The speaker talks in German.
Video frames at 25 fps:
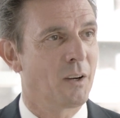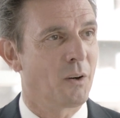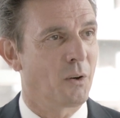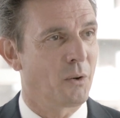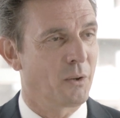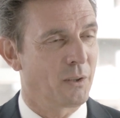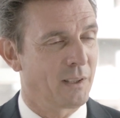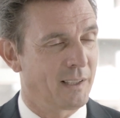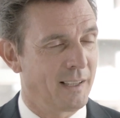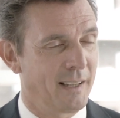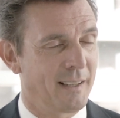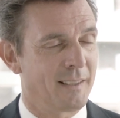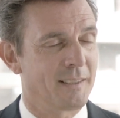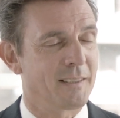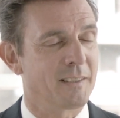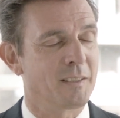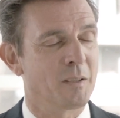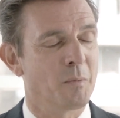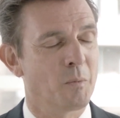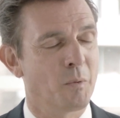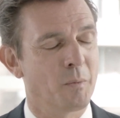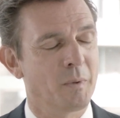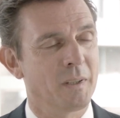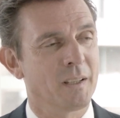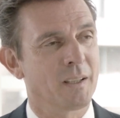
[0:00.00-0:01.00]
Und ländliche
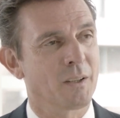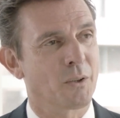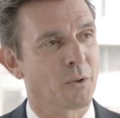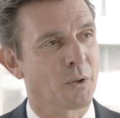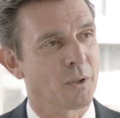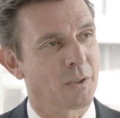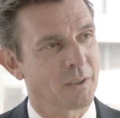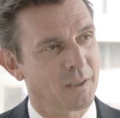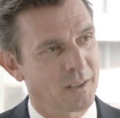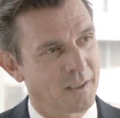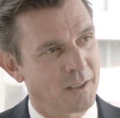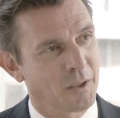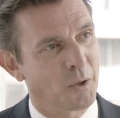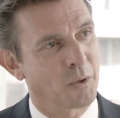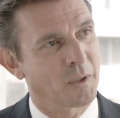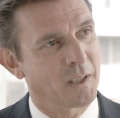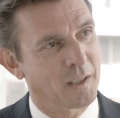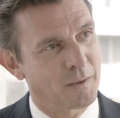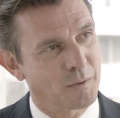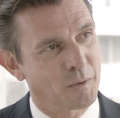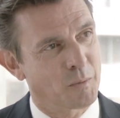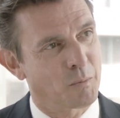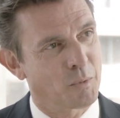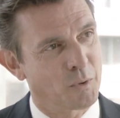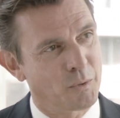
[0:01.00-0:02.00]
Immobilien könnten genau
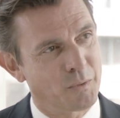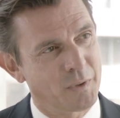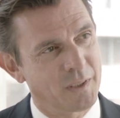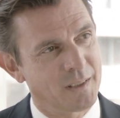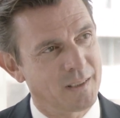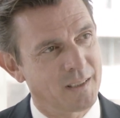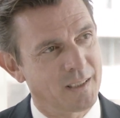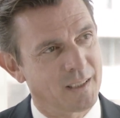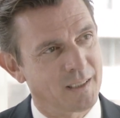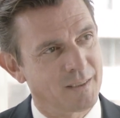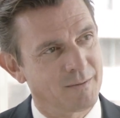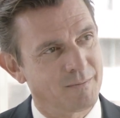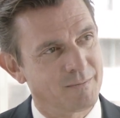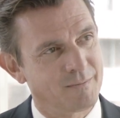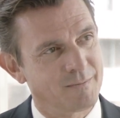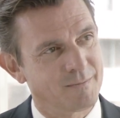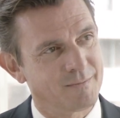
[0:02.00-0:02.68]
davon profitieren.